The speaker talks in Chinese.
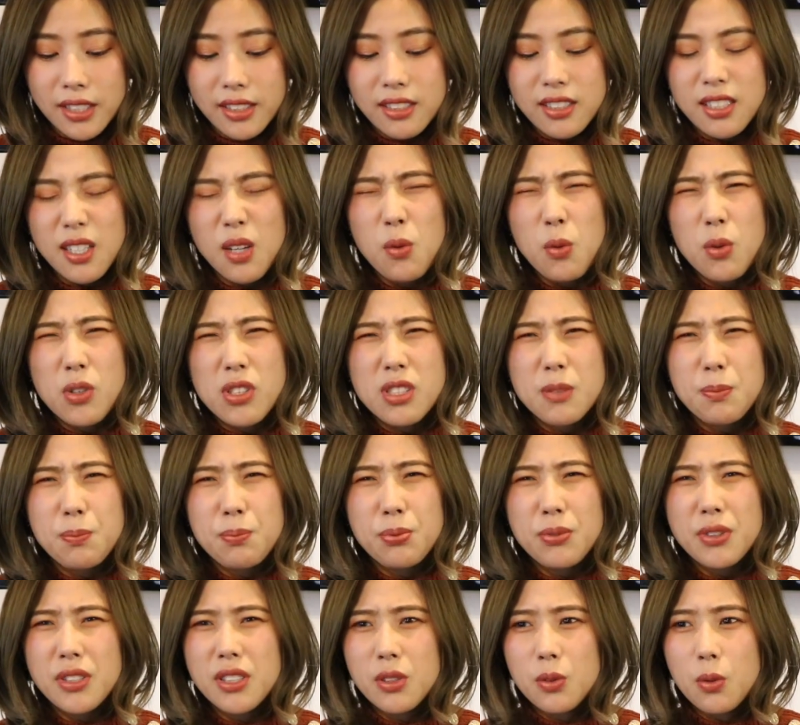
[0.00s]
以前我是
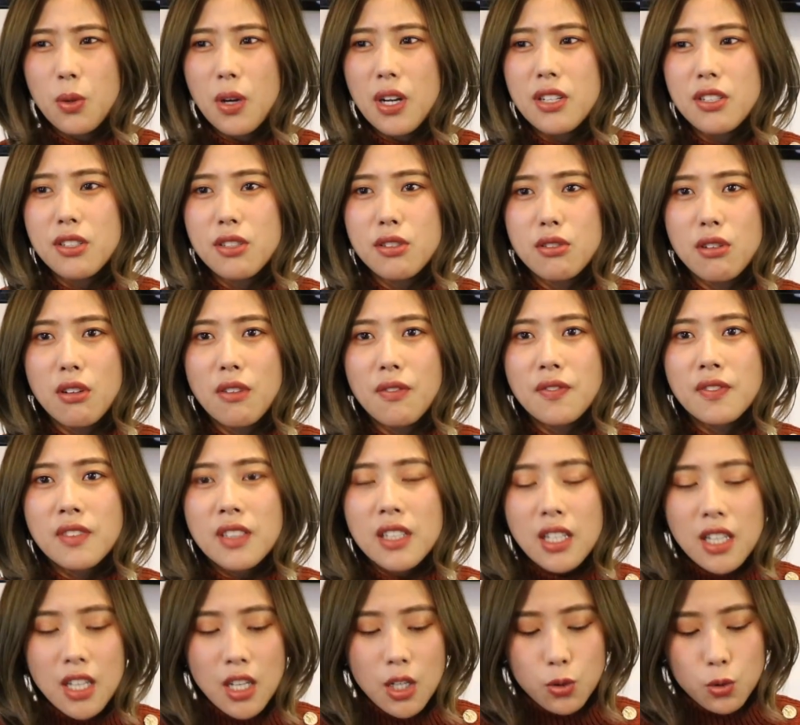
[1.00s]
不喜欢这种，
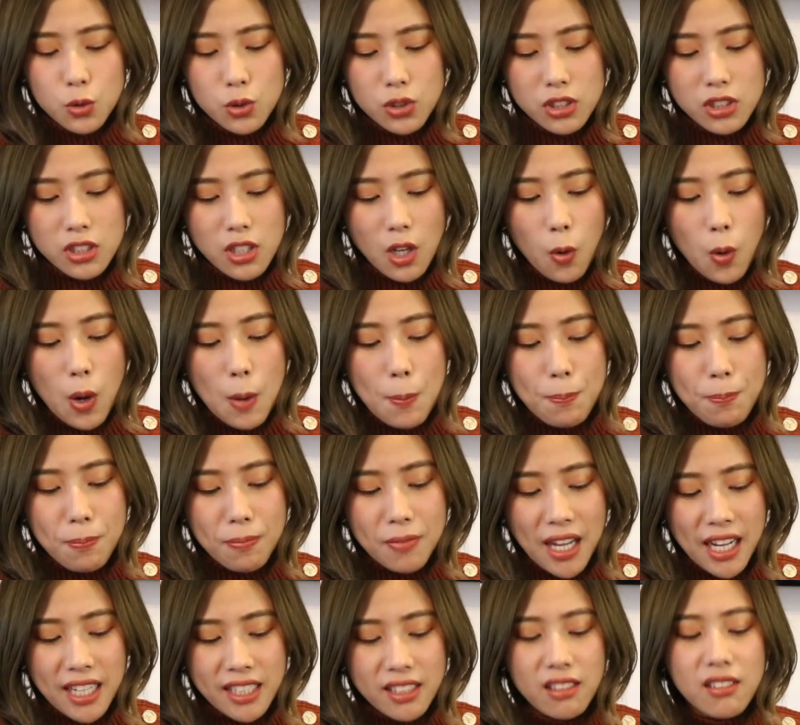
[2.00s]
就是稍微
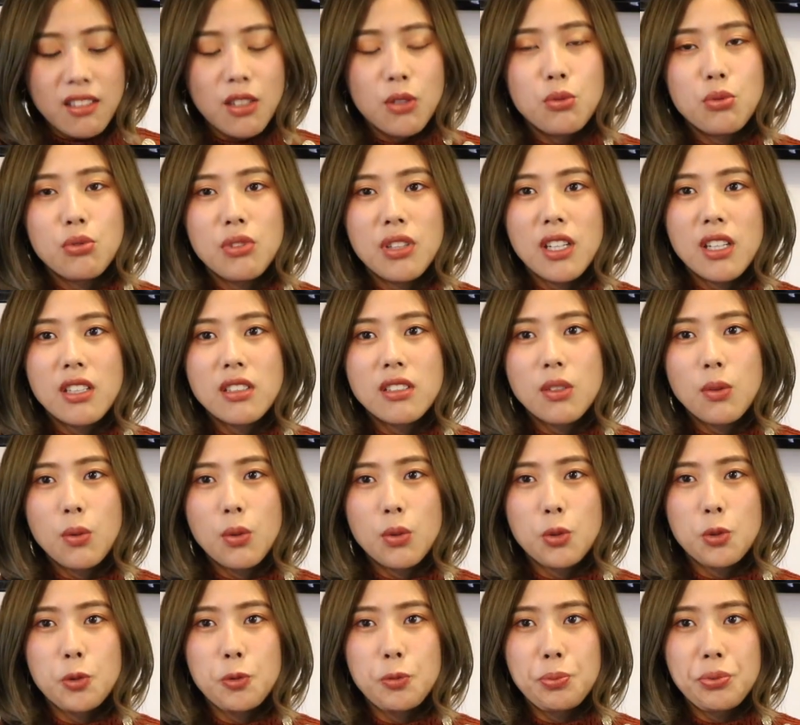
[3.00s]
带一点点橘的颜色，
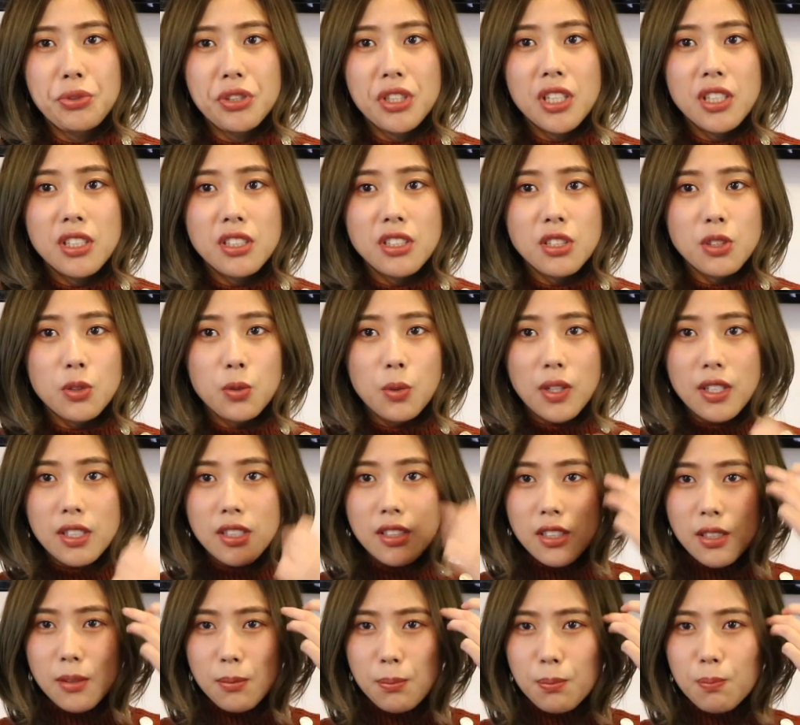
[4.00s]
我都是不是很喜欢。
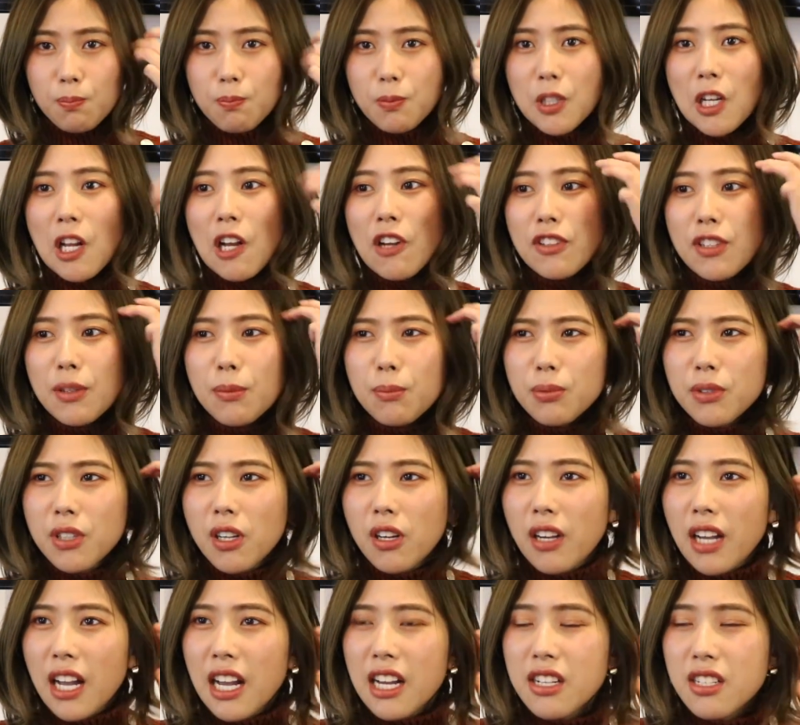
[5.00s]
但这两年不知
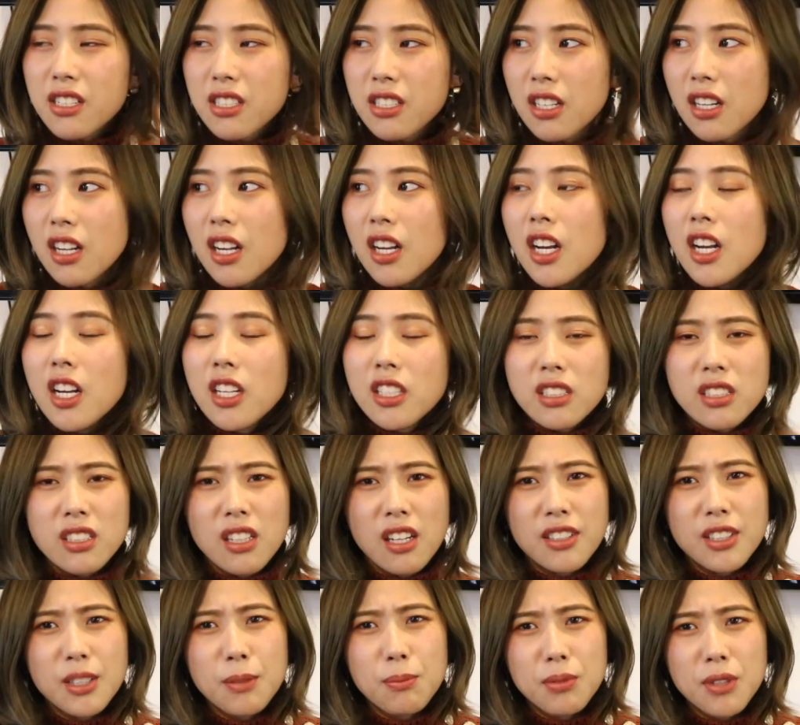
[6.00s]
道开始，这
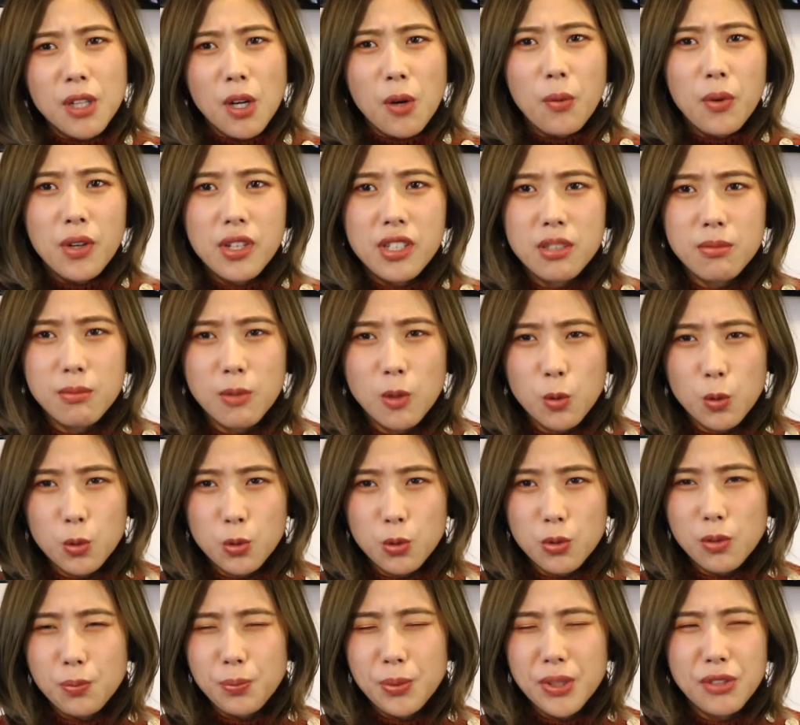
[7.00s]
两年不知道为什么，我
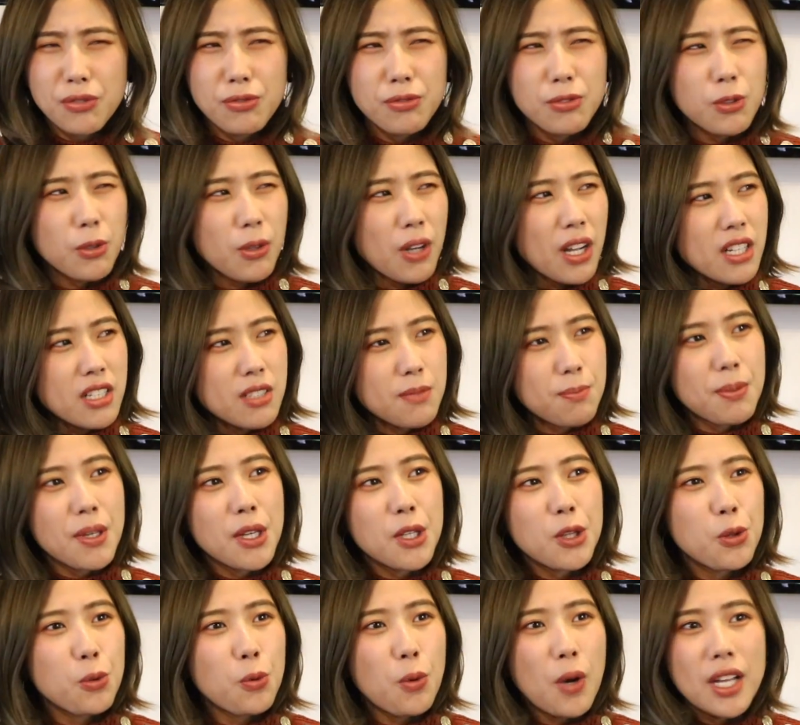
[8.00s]
觉得皮肤有开始
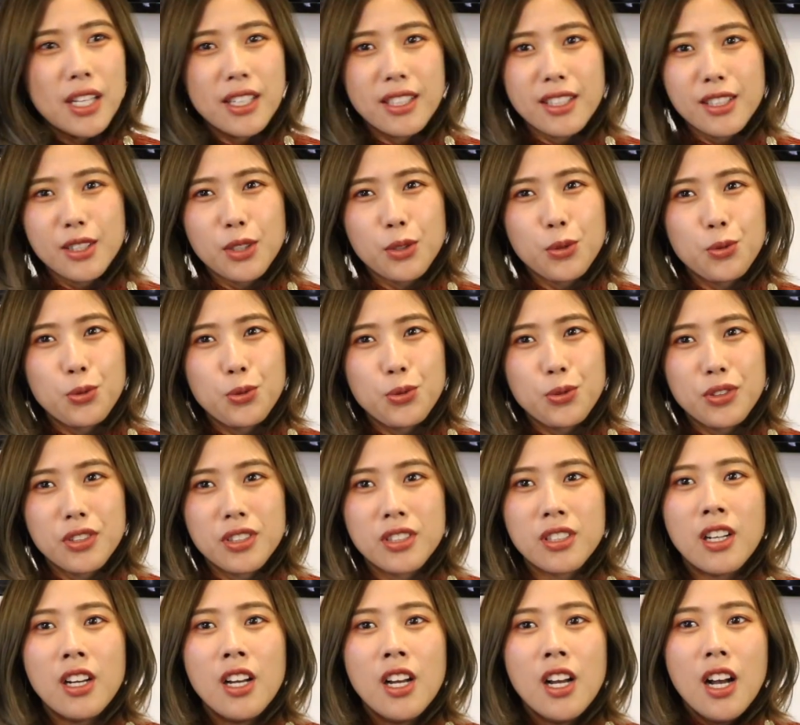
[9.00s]
变暖的一个趋
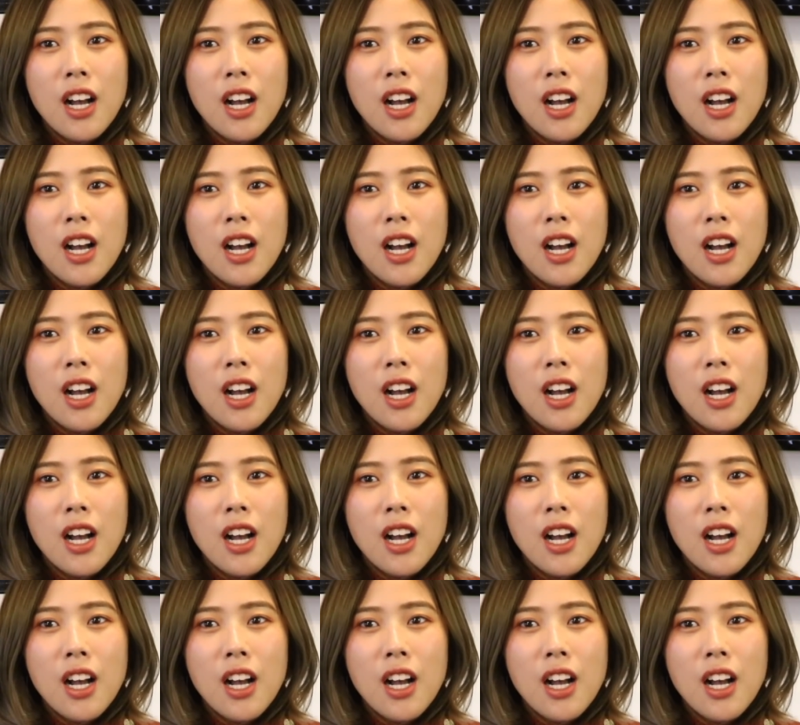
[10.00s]
势。